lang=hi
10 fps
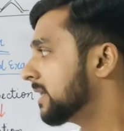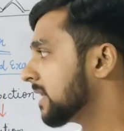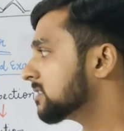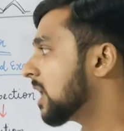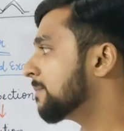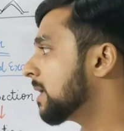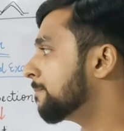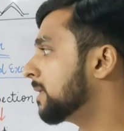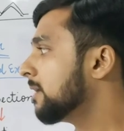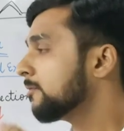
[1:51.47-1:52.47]
नेक्स्ट हमें
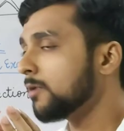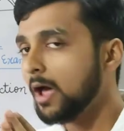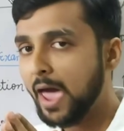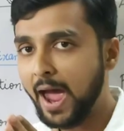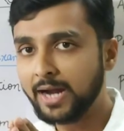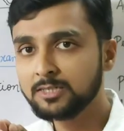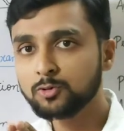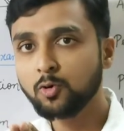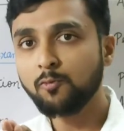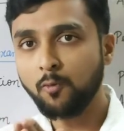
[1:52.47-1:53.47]
अपने
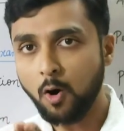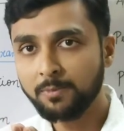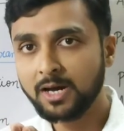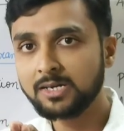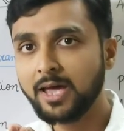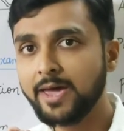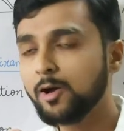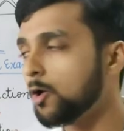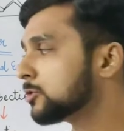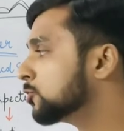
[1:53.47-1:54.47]
हैंड्स को वार्म करना है
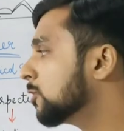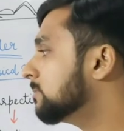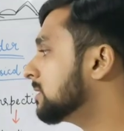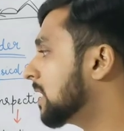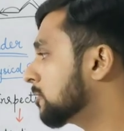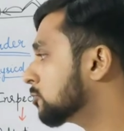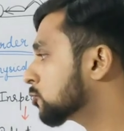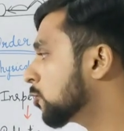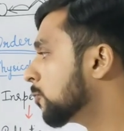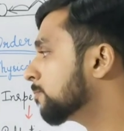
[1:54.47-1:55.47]
और जो हम
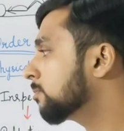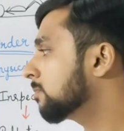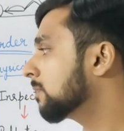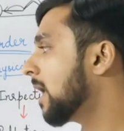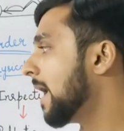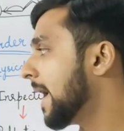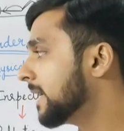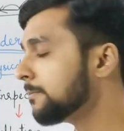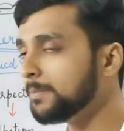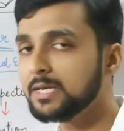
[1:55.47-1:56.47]
स्टेटोस्कोप का
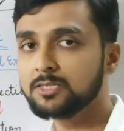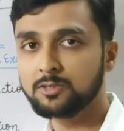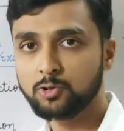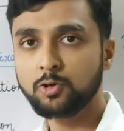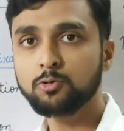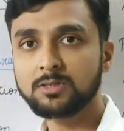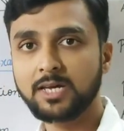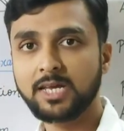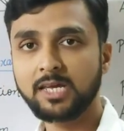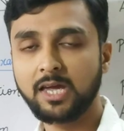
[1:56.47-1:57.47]
एंड पीस जो यूज
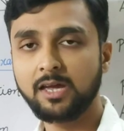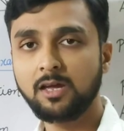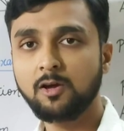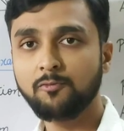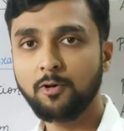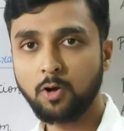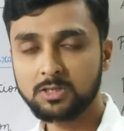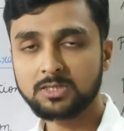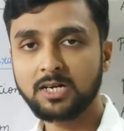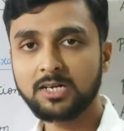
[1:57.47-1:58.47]
करेंगे फॉर
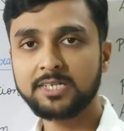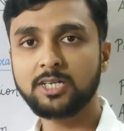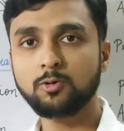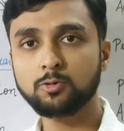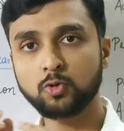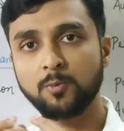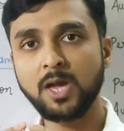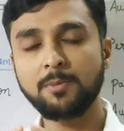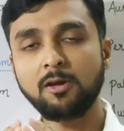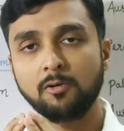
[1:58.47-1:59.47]
ऑस्कल्टेशन उसको
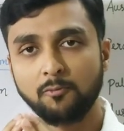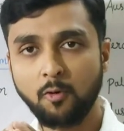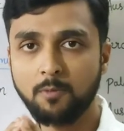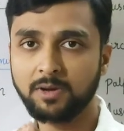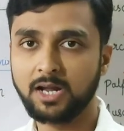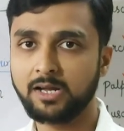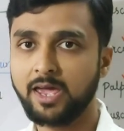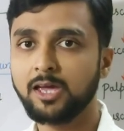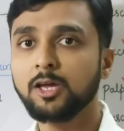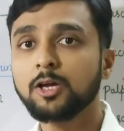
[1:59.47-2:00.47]
भी हमें वार्म करना
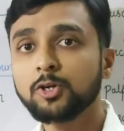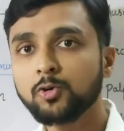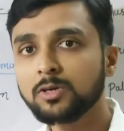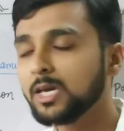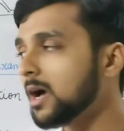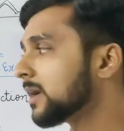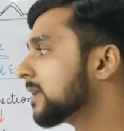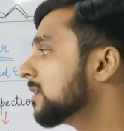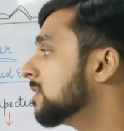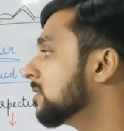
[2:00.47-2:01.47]
है क्योंकि
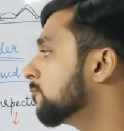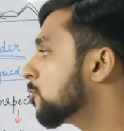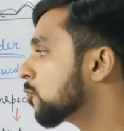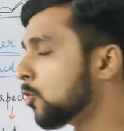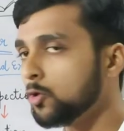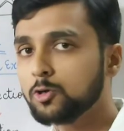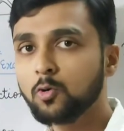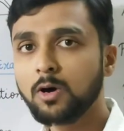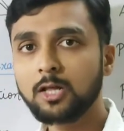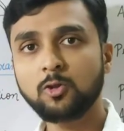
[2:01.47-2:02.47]
अगर वो कोल्ड
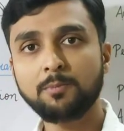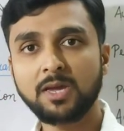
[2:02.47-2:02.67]
होगा तो